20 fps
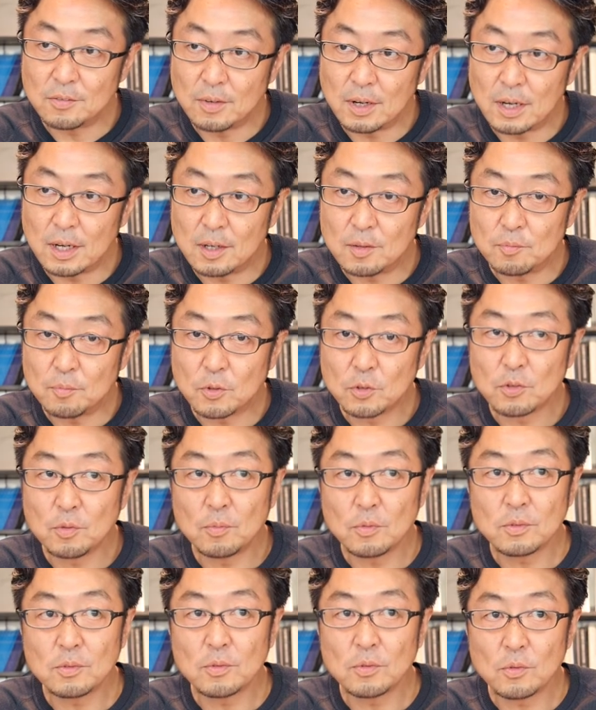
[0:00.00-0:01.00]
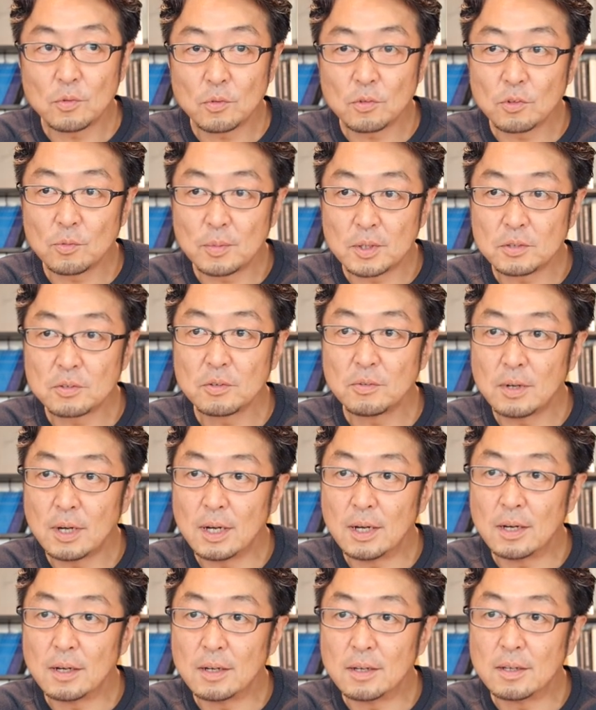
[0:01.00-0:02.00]
はもともとこの場所
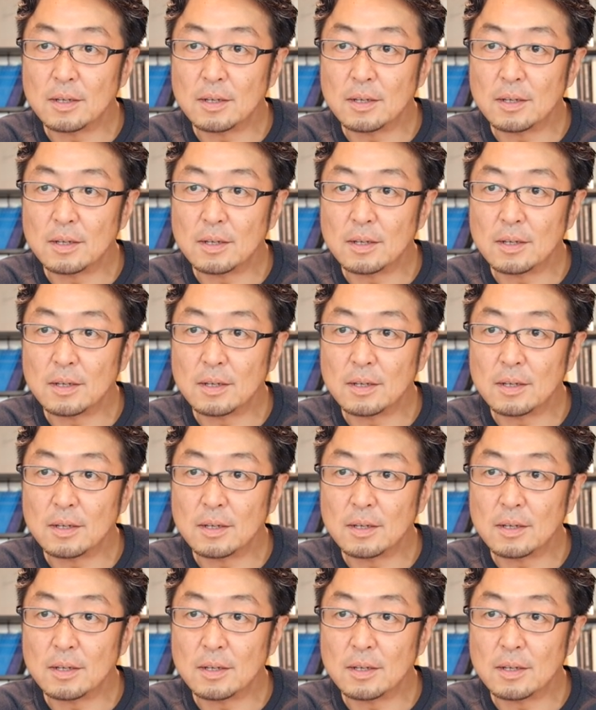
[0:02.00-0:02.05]
は、